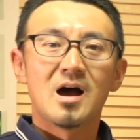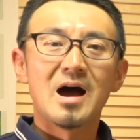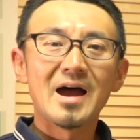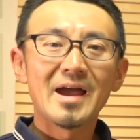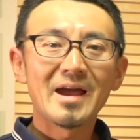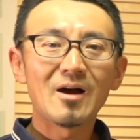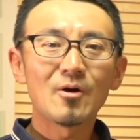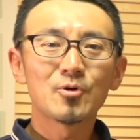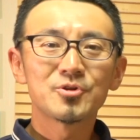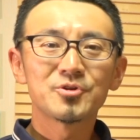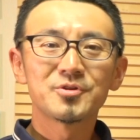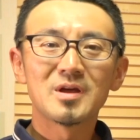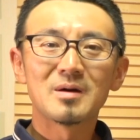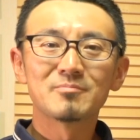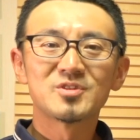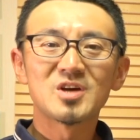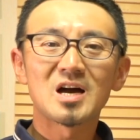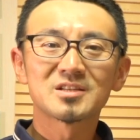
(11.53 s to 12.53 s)
Hi, how are you
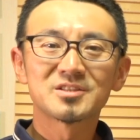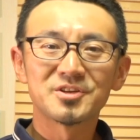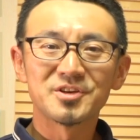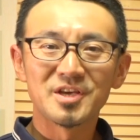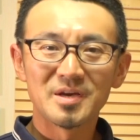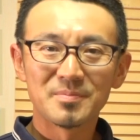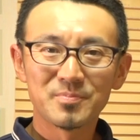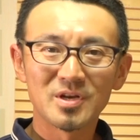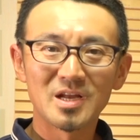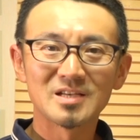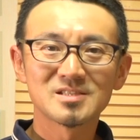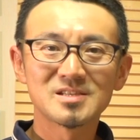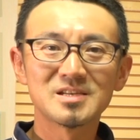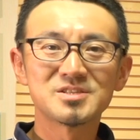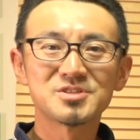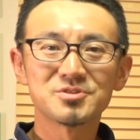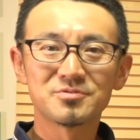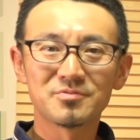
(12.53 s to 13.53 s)
doing? I'm Dr. D,
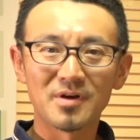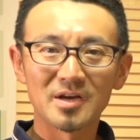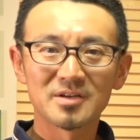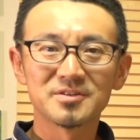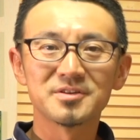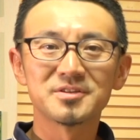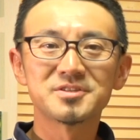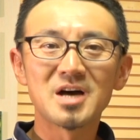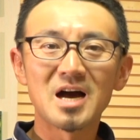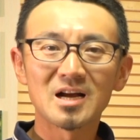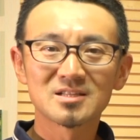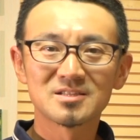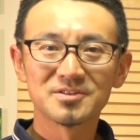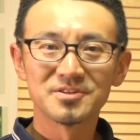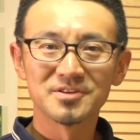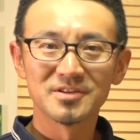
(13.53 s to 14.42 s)
pronunciation director, Dr.